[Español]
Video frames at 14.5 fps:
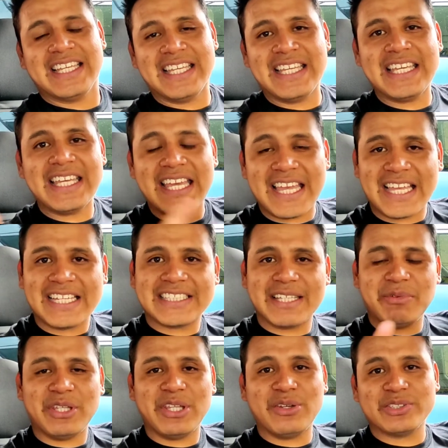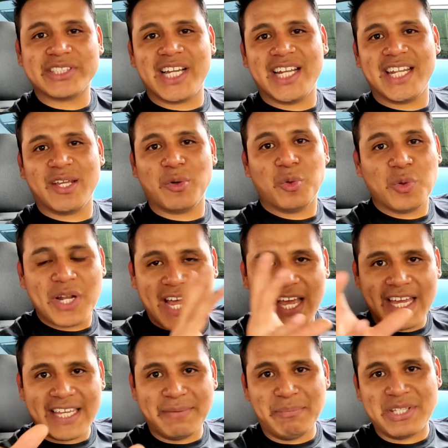Y en ese video sale
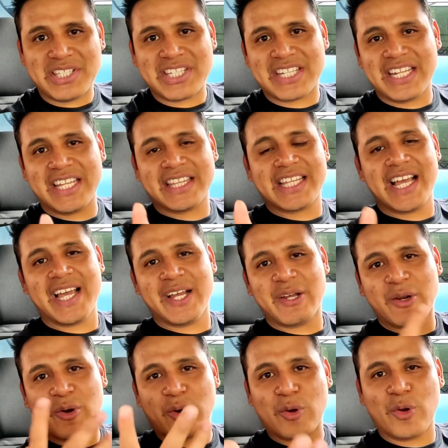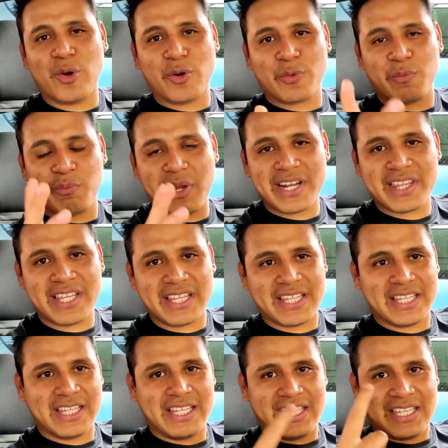una bicicleta color verde.
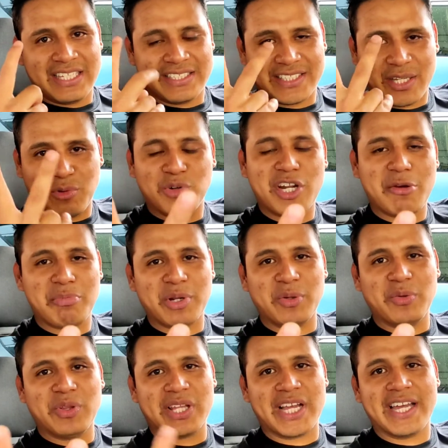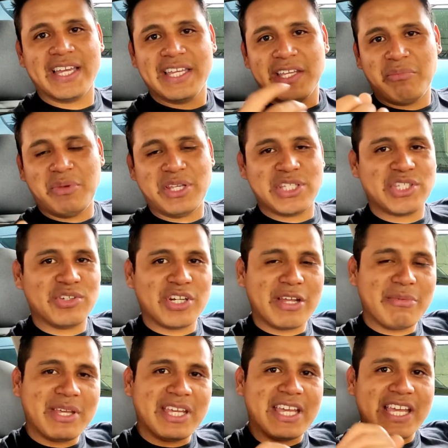Segunda pregunta.
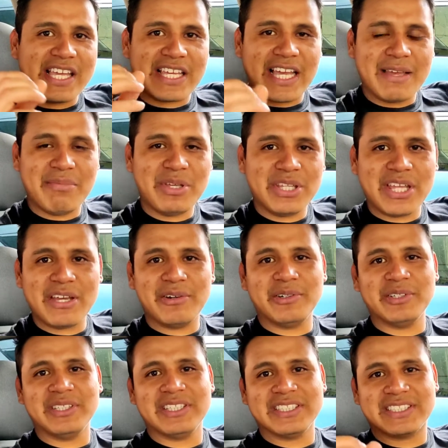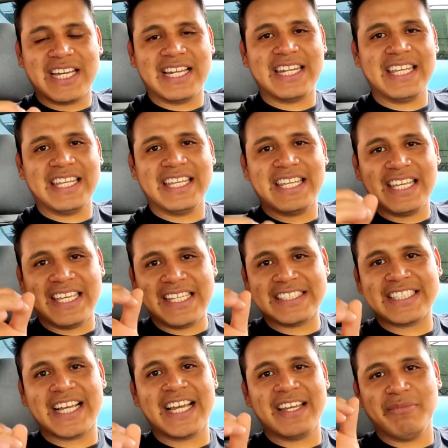Mencióname en qué video sale
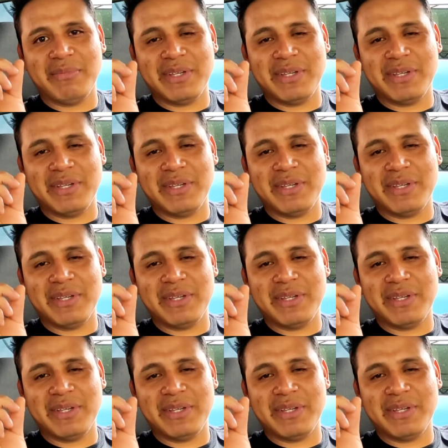esa